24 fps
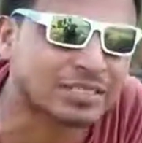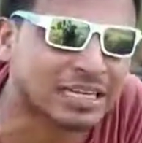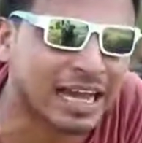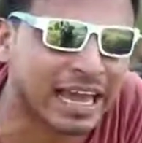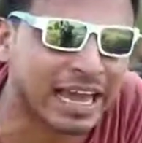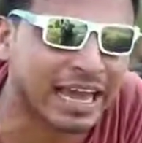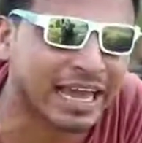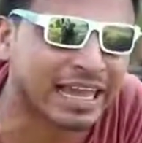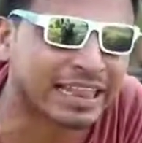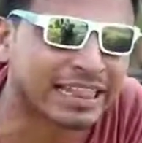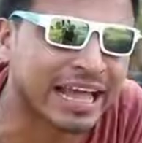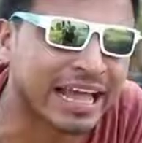
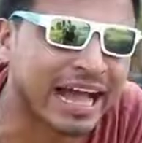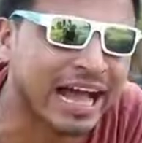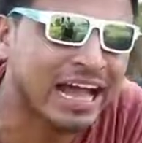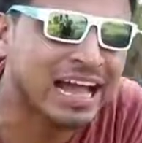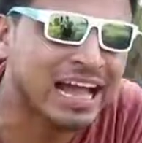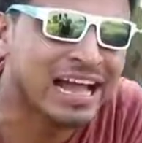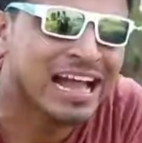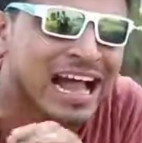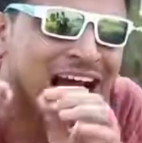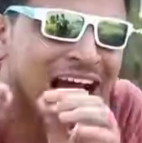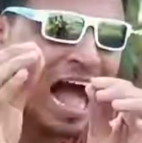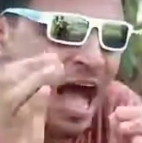कब्जाया था
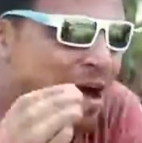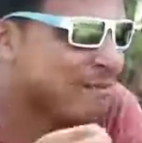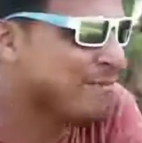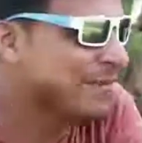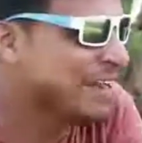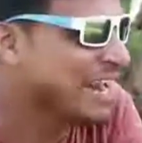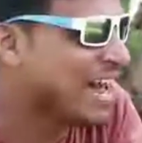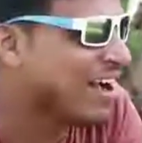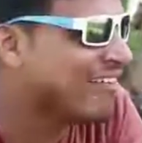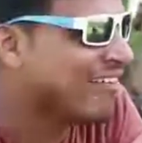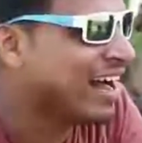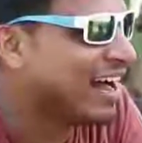
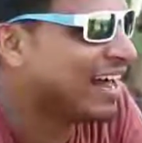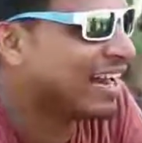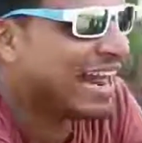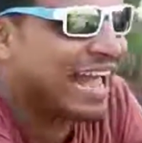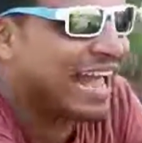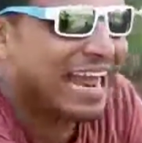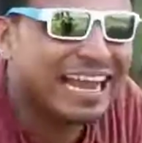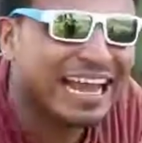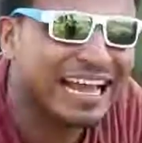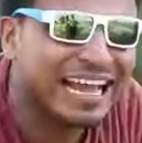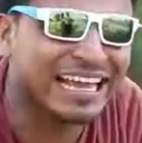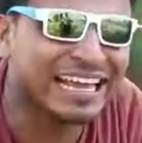अपना वहाँ
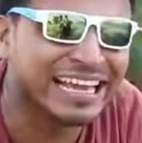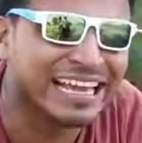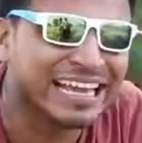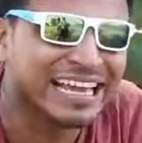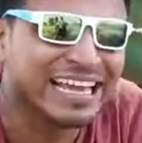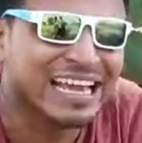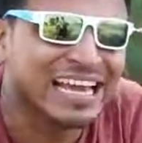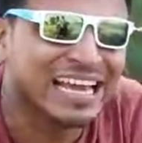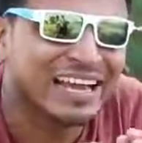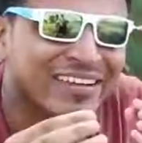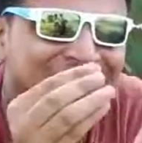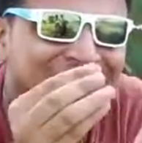रह लेगी
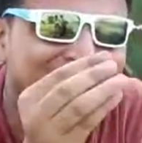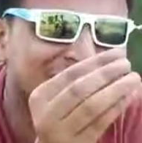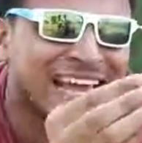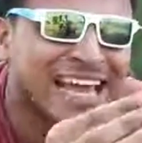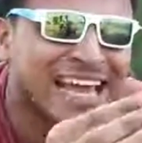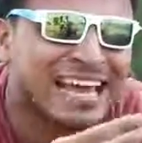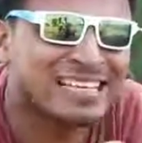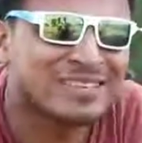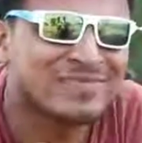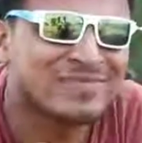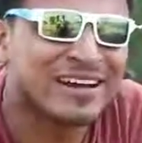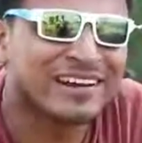
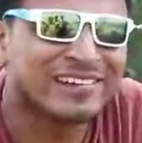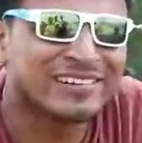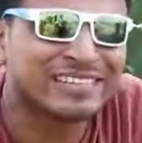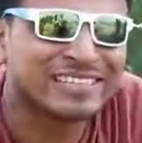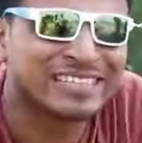विदेश में